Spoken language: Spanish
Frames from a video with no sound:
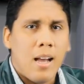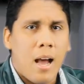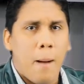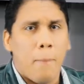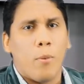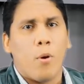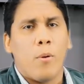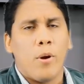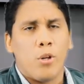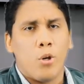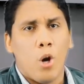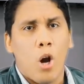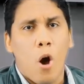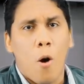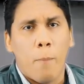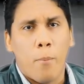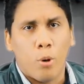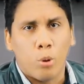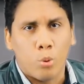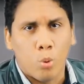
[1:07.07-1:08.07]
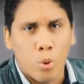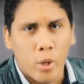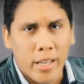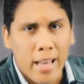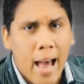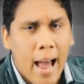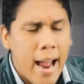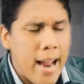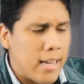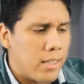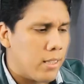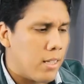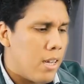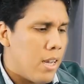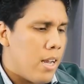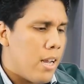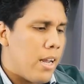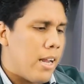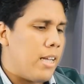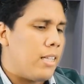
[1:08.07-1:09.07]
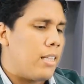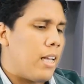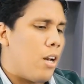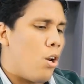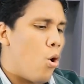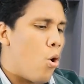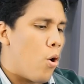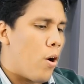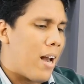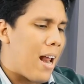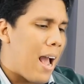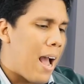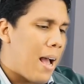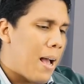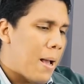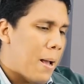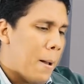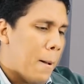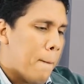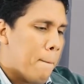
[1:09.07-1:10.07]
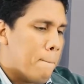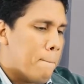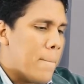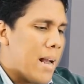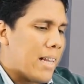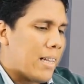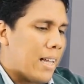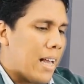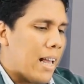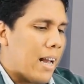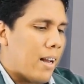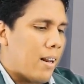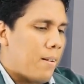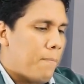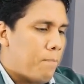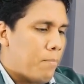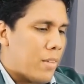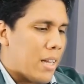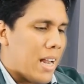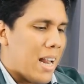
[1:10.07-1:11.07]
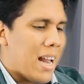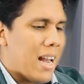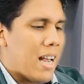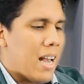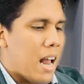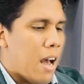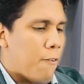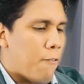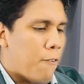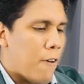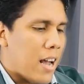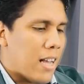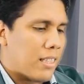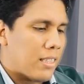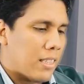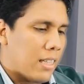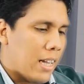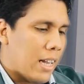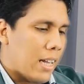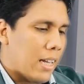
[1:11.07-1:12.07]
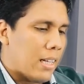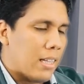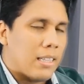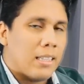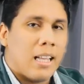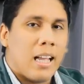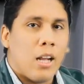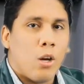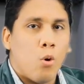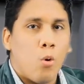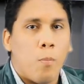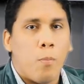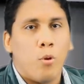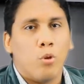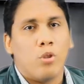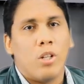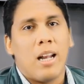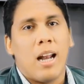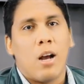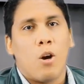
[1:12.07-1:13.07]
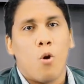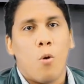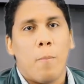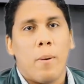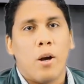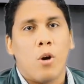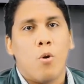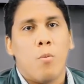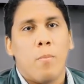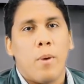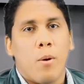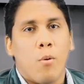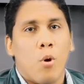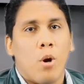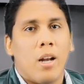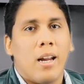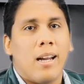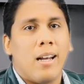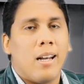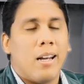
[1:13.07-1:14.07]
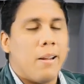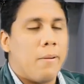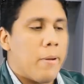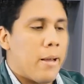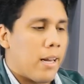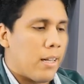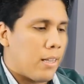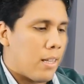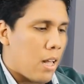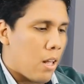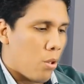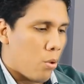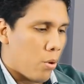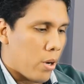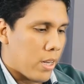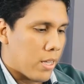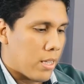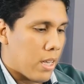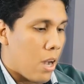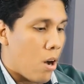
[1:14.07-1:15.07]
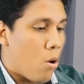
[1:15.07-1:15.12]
aprovechó las oportunidades y se logra meter en la fase de grupos de la Copa Conmebol Libertadores.